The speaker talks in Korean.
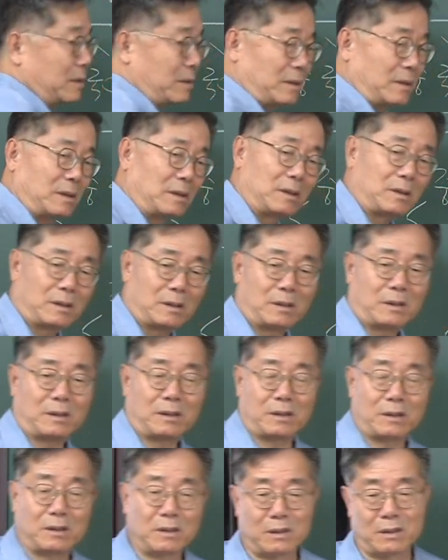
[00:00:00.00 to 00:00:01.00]

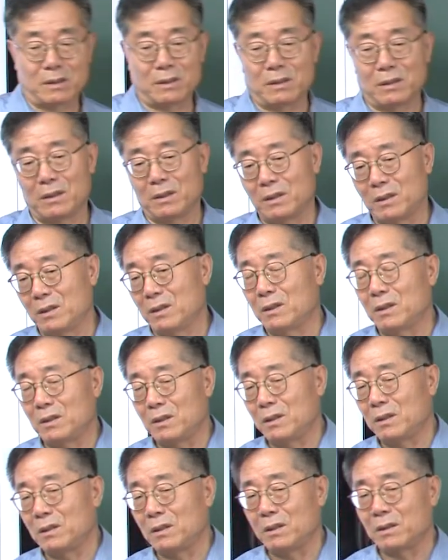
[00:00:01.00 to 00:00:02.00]
그 이
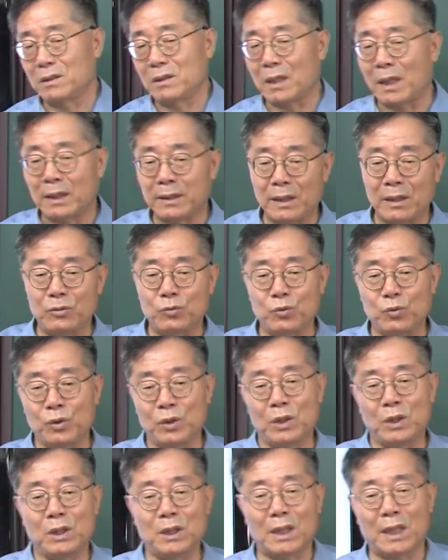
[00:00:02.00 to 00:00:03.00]

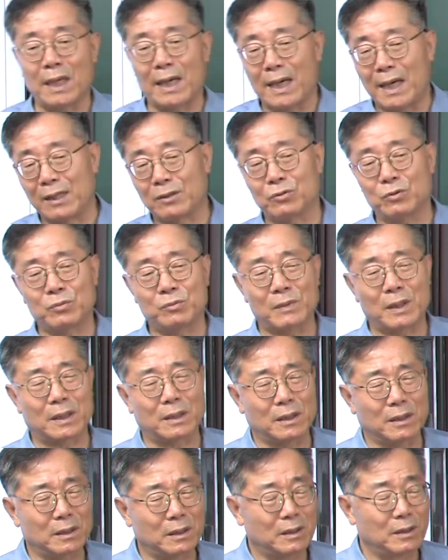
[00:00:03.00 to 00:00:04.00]
사대주의가 아주 막
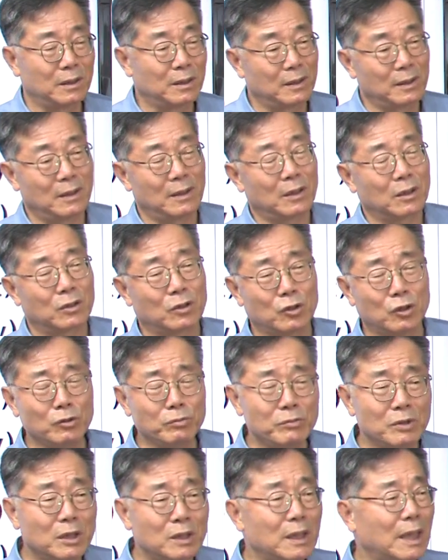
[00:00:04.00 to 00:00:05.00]
그
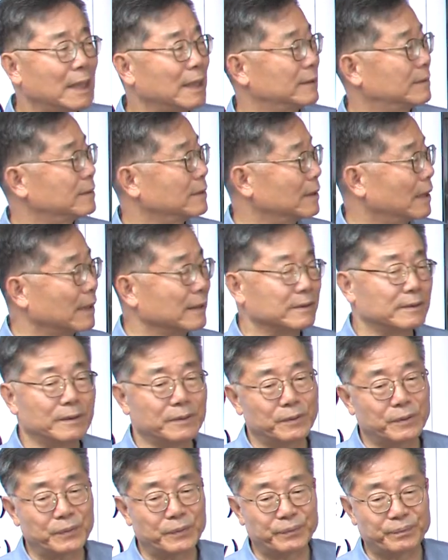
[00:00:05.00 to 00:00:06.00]
극명하게 드러나는
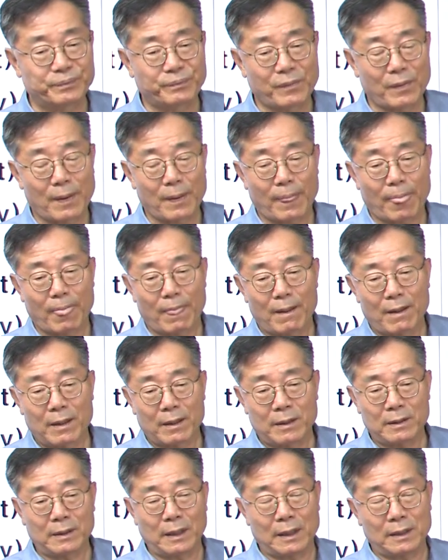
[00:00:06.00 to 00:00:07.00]
거죠.
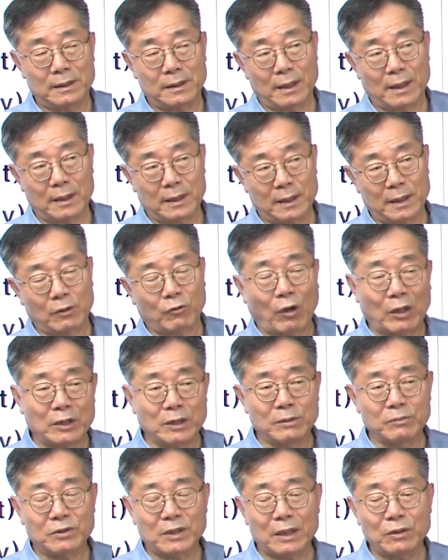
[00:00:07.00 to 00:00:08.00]
근데 이게 이
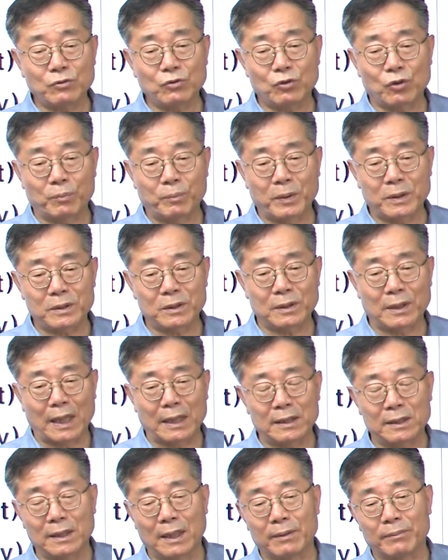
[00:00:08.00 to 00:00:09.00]
관념산수로
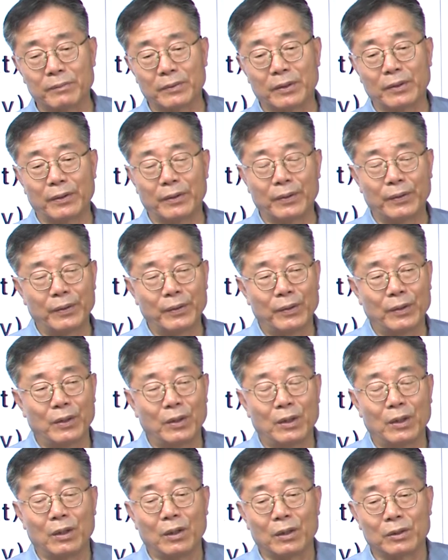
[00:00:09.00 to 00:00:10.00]
벗어나는 게뭐
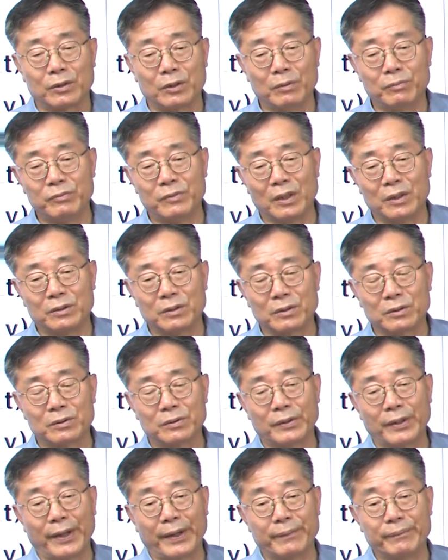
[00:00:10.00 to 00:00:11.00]

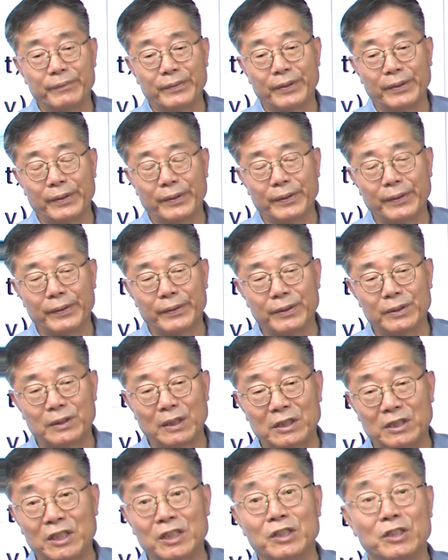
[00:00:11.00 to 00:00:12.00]
경제정선의 뭐
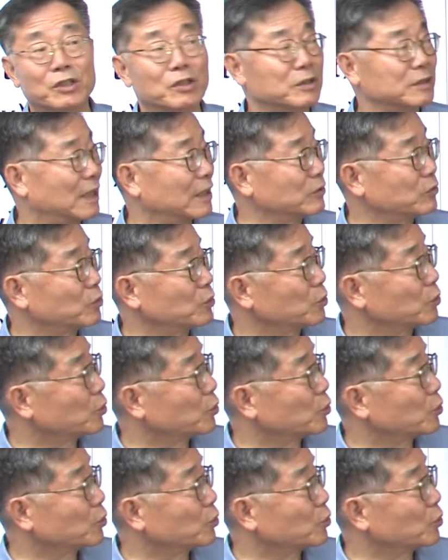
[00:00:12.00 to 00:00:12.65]
이때 진경산수